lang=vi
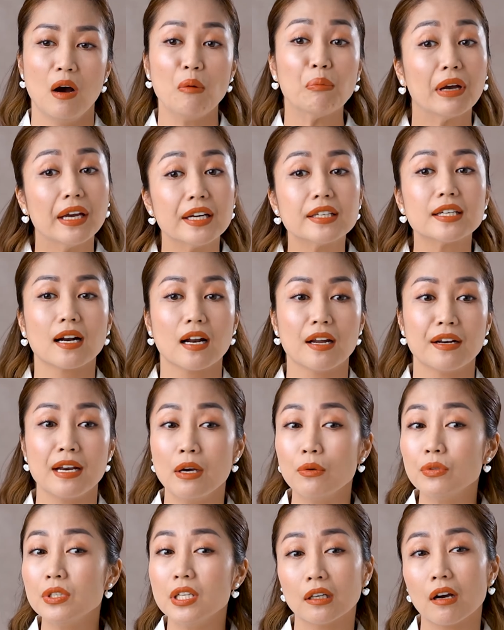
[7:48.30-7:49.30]
ông nghĩ rằng là
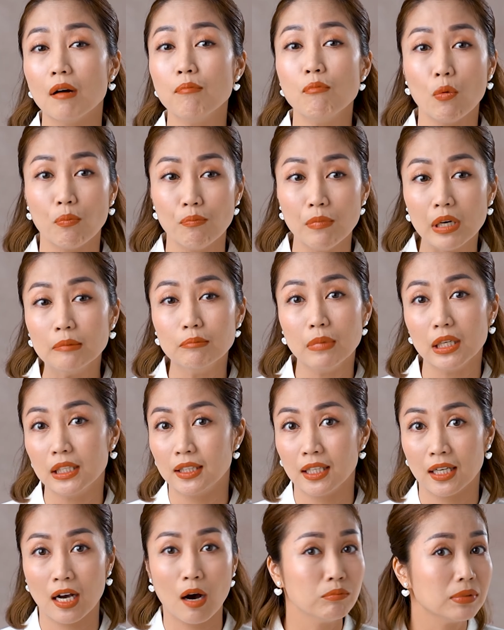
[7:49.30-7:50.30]
nếu chỉ có một mình mình
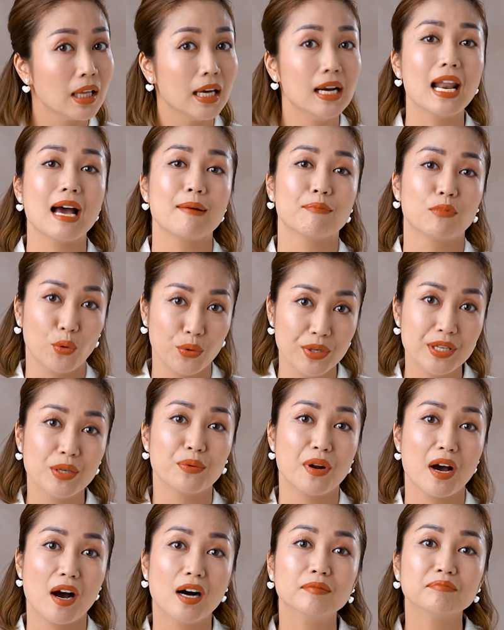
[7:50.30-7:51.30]
thì không thể làm nổi điều
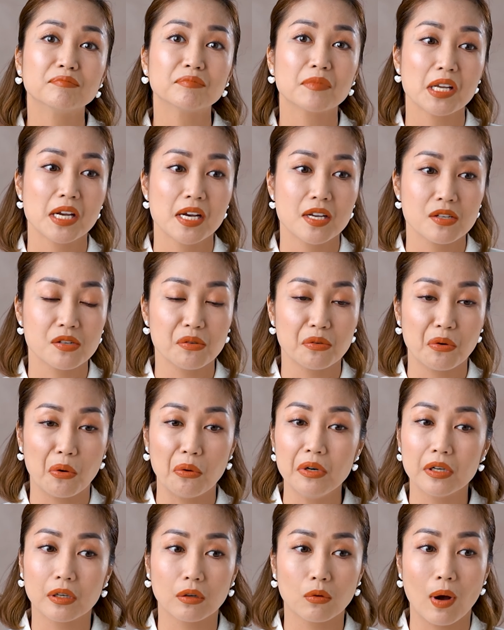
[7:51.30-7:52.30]
đó sự nỗ
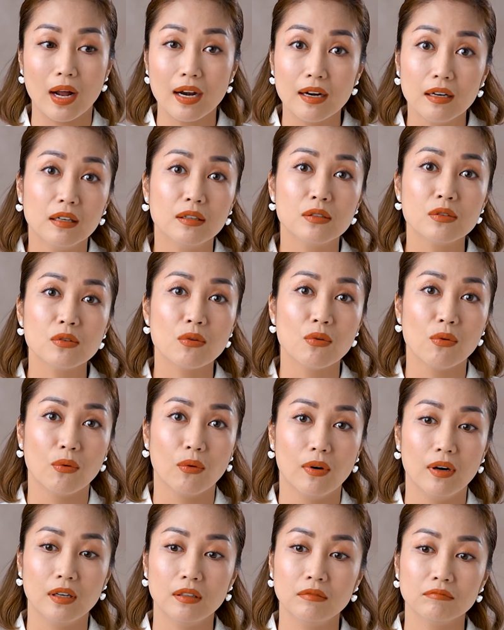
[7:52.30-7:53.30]
lực quá lớn
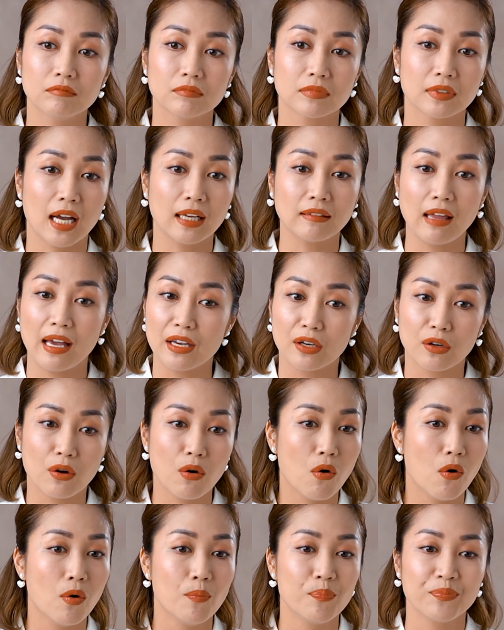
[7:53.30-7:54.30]
của các thầy
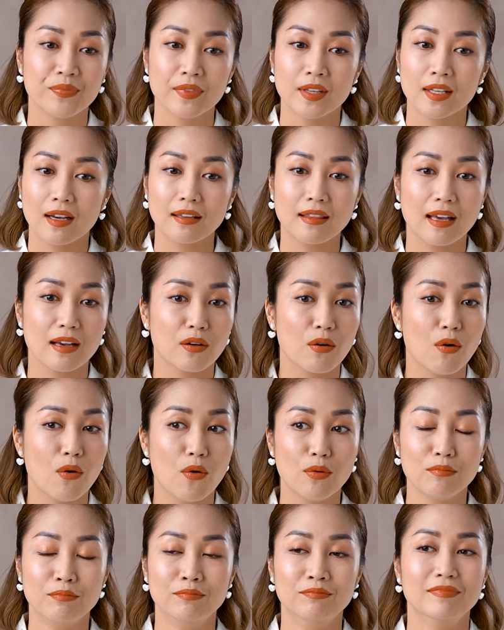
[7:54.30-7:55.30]
cô các thầy
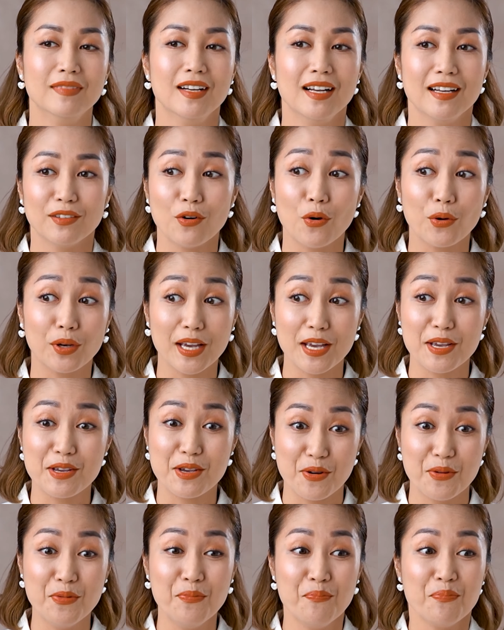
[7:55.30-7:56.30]
cô đôi khi
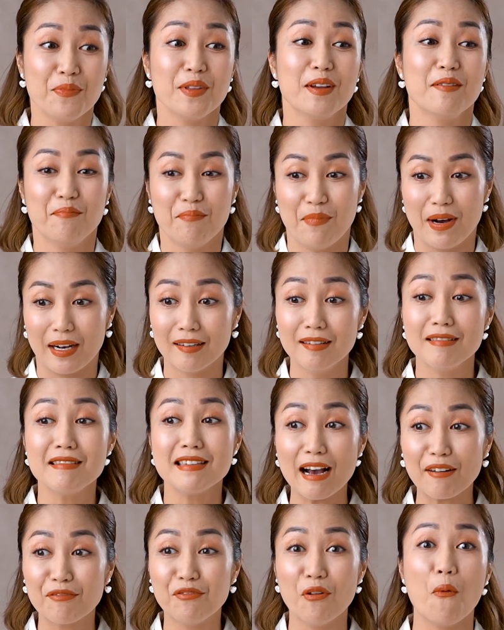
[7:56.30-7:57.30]
kiểu mà cứ
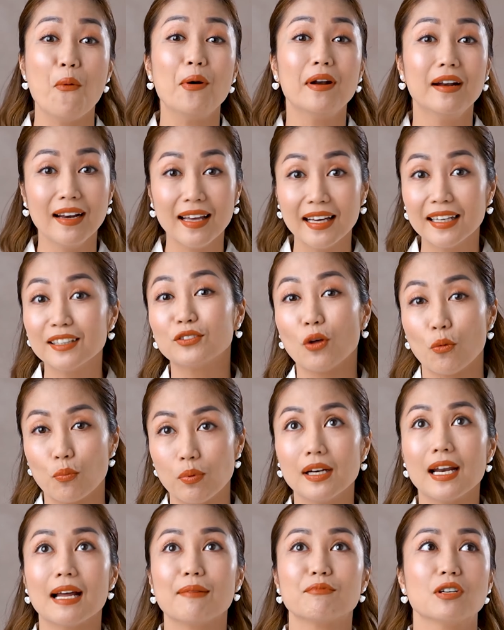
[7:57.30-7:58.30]
nhắc phụ huynh liên tục
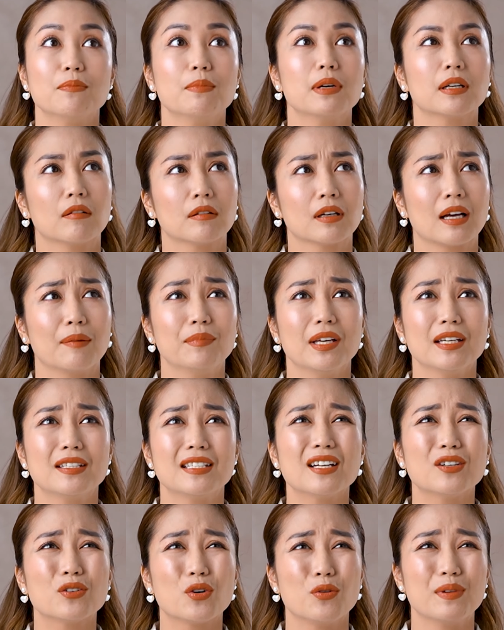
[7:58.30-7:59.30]
á làm cho mình còn cảm thấy
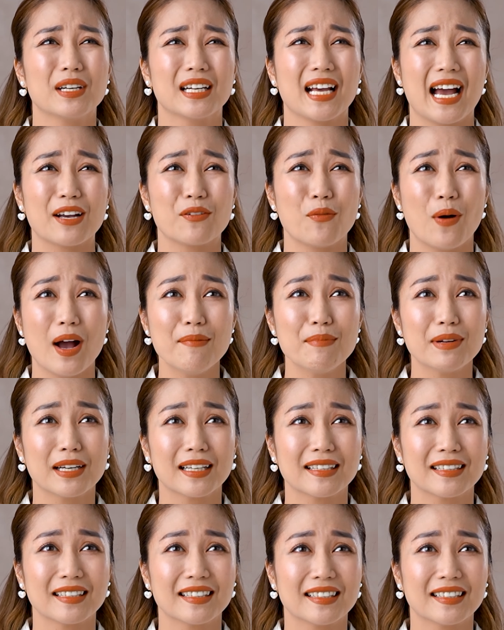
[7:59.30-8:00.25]
chết rồi mình ngại quá mình